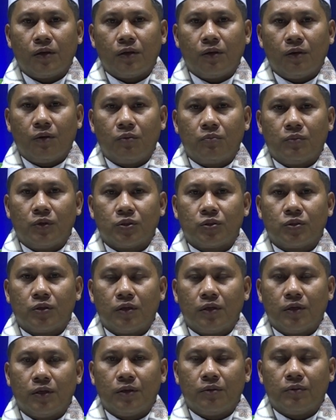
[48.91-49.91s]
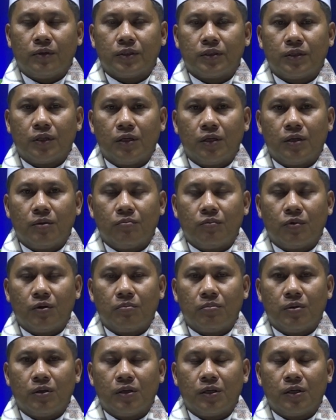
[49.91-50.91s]
Allahumma salli wa sallim
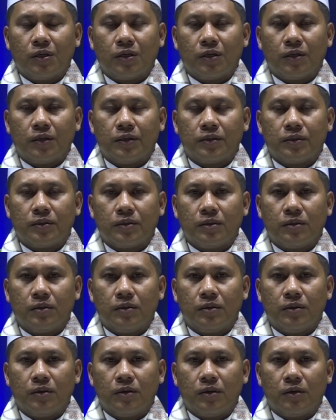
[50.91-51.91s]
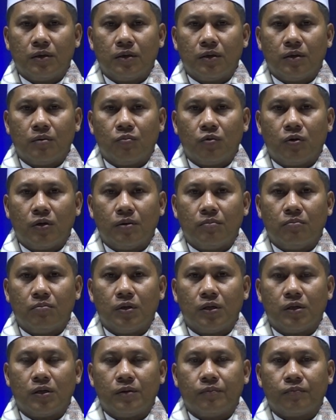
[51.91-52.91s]
wa barik ala sayyidina
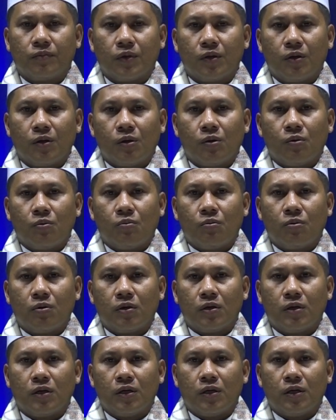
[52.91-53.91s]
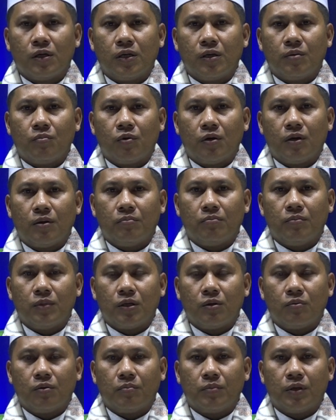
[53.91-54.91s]
Muhammad wa ala ali
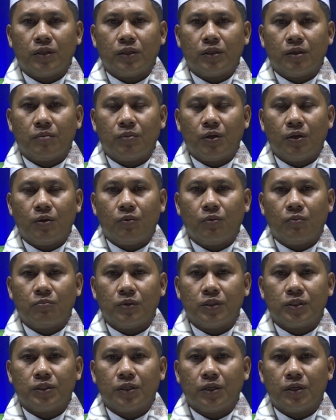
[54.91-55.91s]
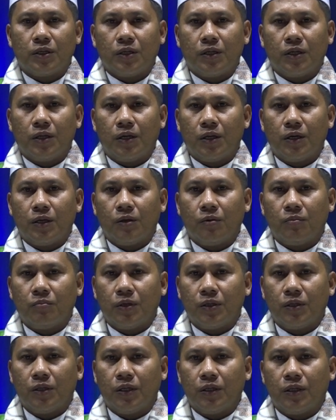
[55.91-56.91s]
Muhammad wa man tabi'ahum bisani ila
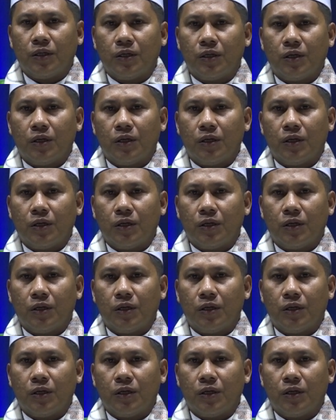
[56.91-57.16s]
yaumiddin.